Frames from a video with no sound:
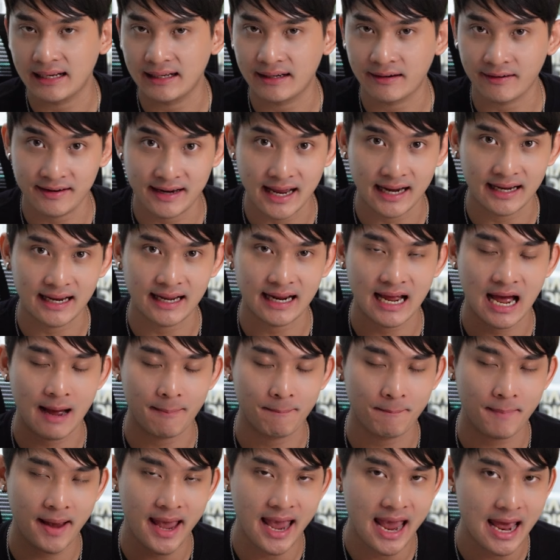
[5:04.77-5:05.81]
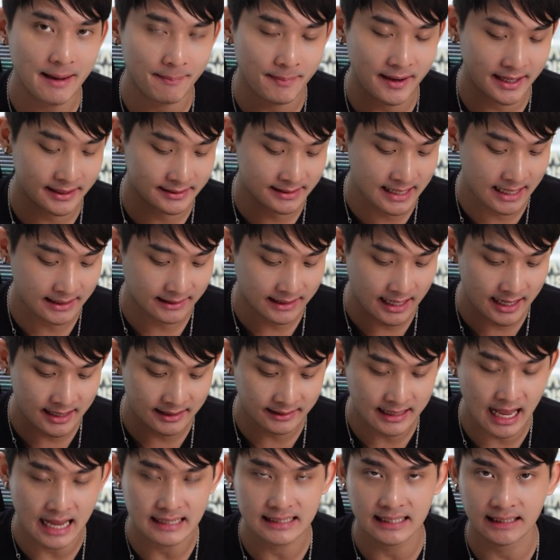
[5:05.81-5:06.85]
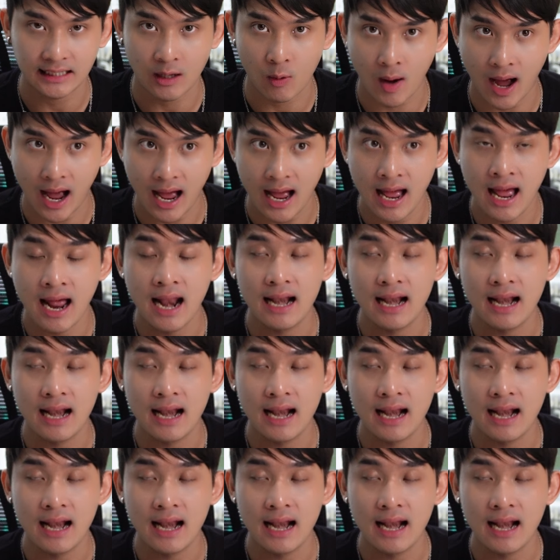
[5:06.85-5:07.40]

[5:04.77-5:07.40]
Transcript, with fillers: เรียนนะครับ แพทย์เภสัชทันตสตวะ